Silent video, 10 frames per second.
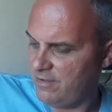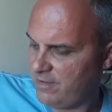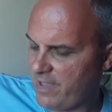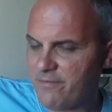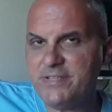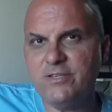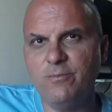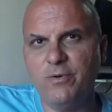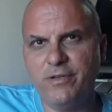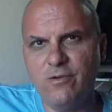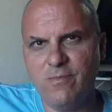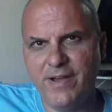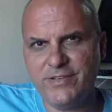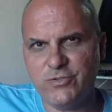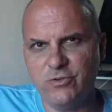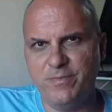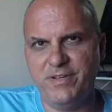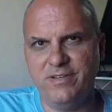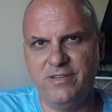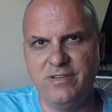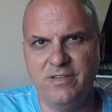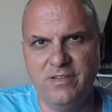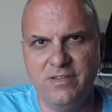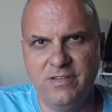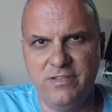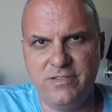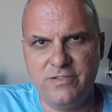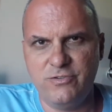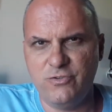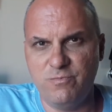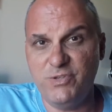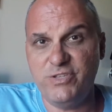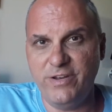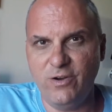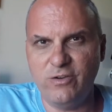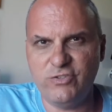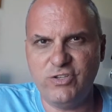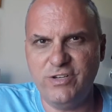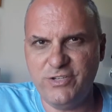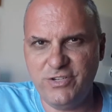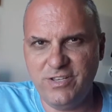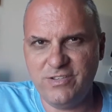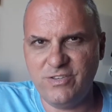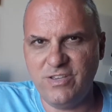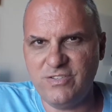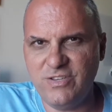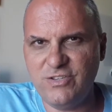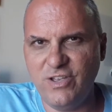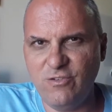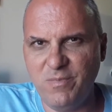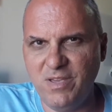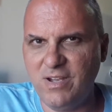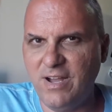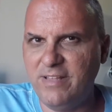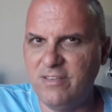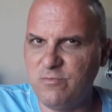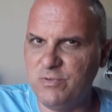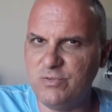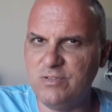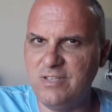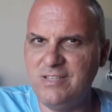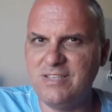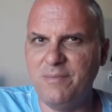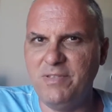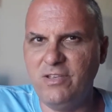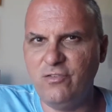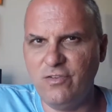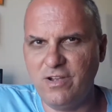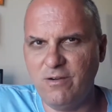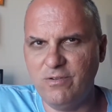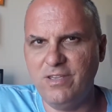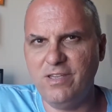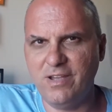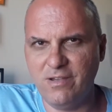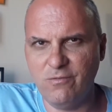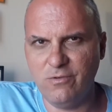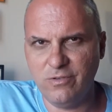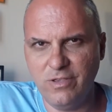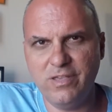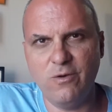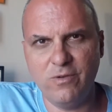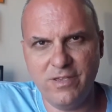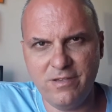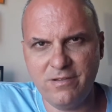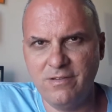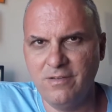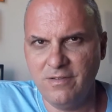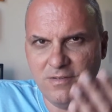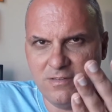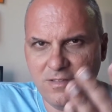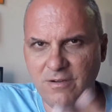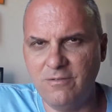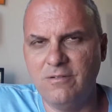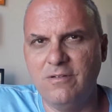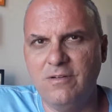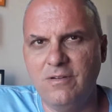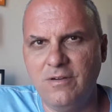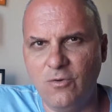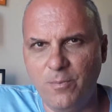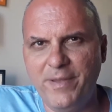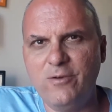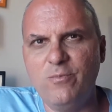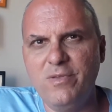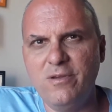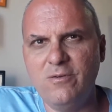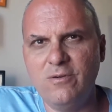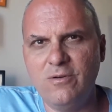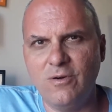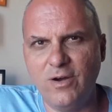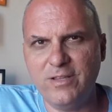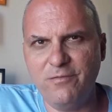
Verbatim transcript: Quer conhecer um pouquinho mais sobre esses misteriosos clichês que existem no mercado? As pessoas nem sabem identificar o que, que é o que, que é o que. Então, acompanha comigo, roda a